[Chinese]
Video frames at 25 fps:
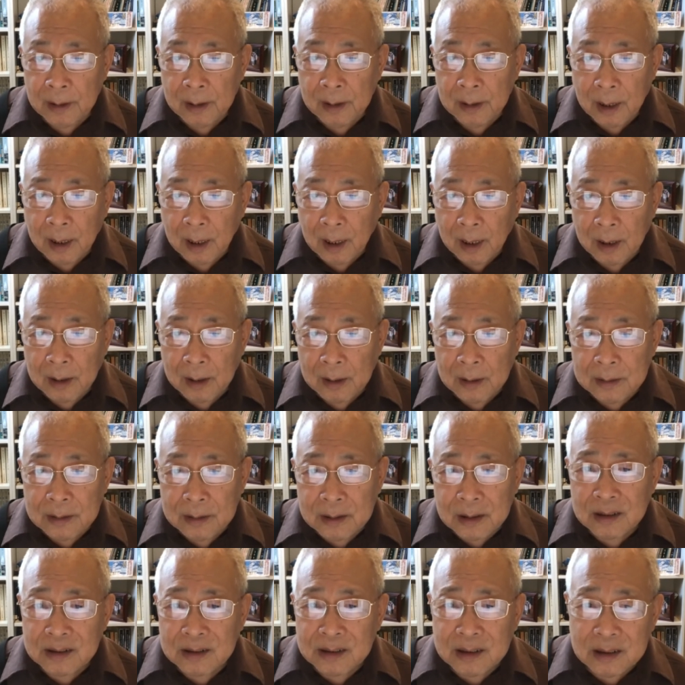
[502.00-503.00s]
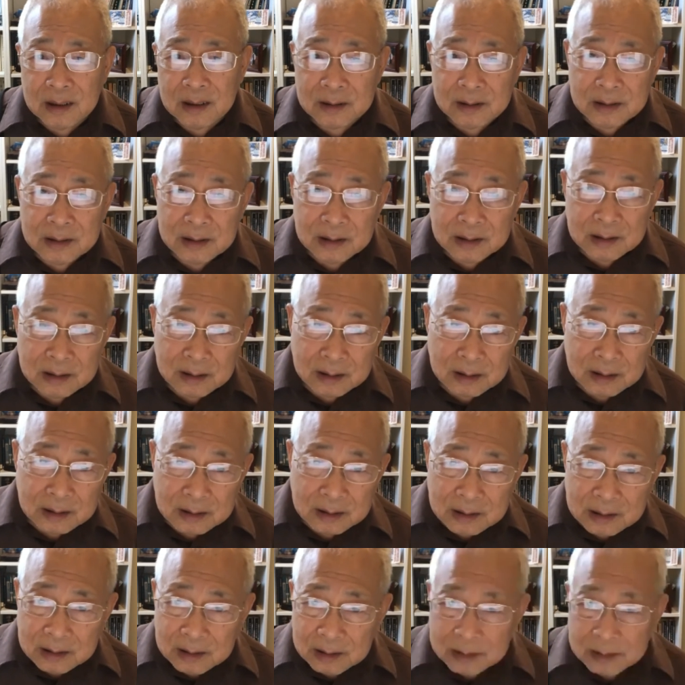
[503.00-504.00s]
啊，这个这个这个
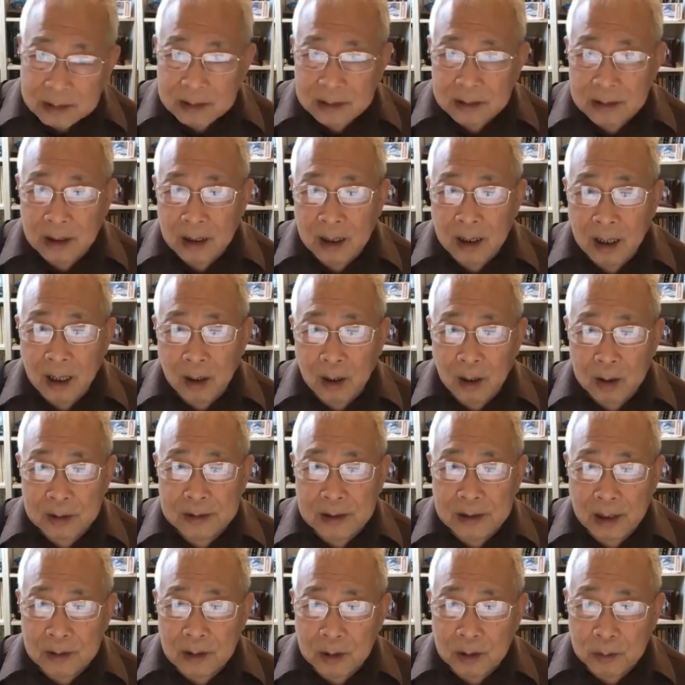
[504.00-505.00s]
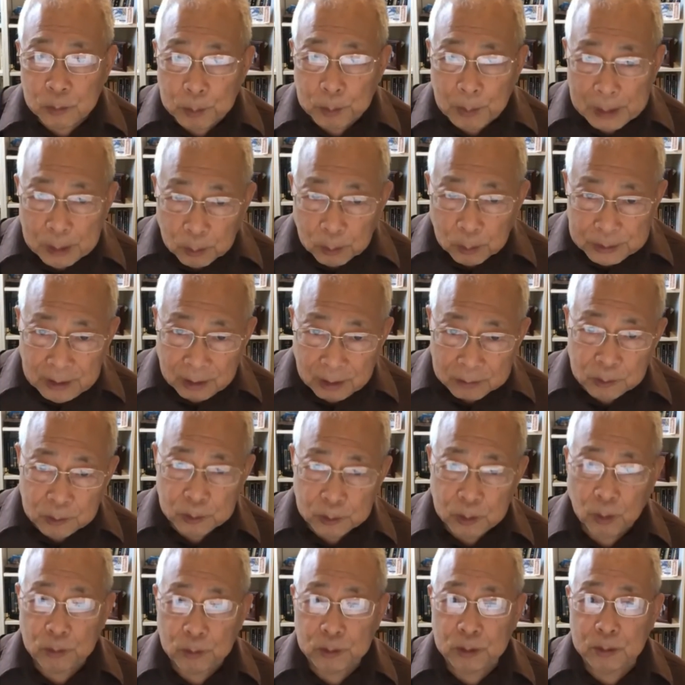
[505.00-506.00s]
这个啊，加上美国加上
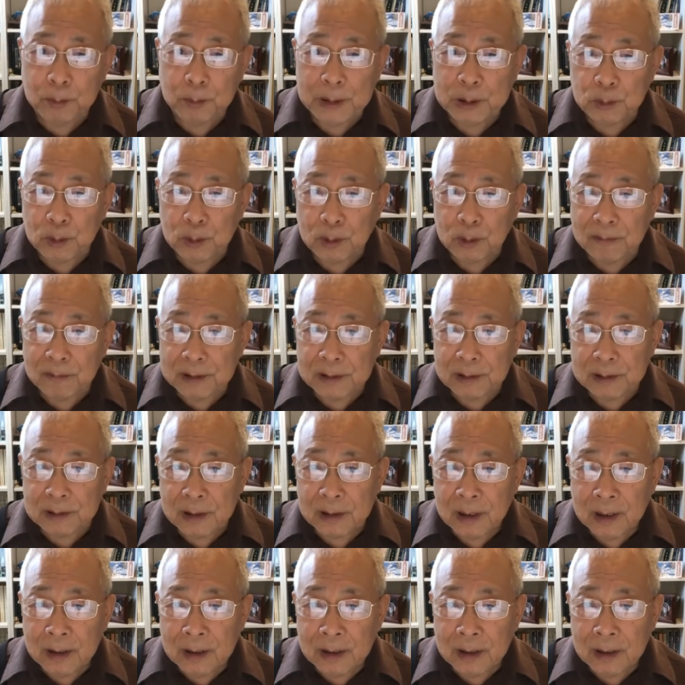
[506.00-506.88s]
少数民族的问题，